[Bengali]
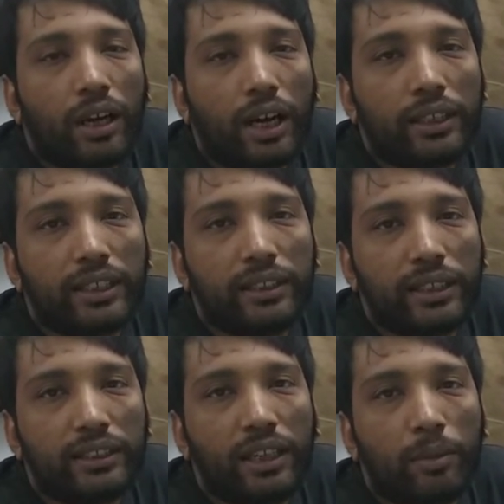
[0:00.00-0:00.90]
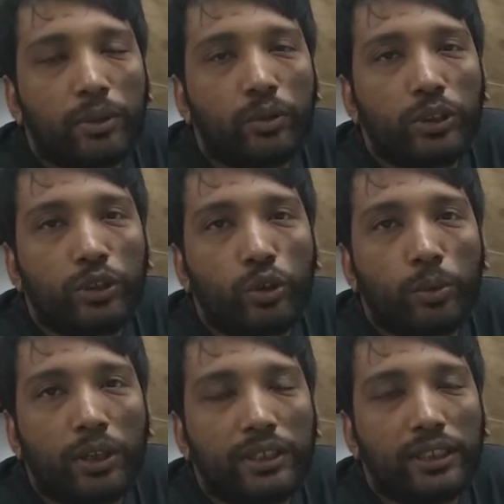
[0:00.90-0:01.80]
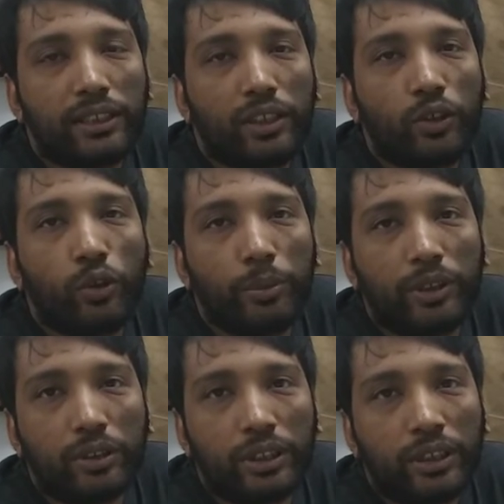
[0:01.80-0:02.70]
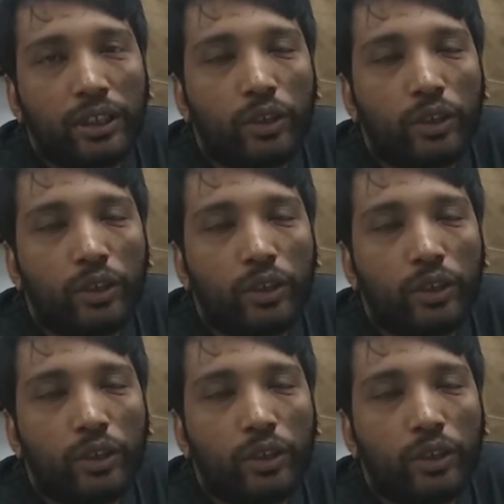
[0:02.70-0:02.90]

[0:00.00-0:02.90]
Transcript: ঘাট থেকে দেখছিলাম যে উনি ছোটবেলা চেয়েছিলেন কবি হতে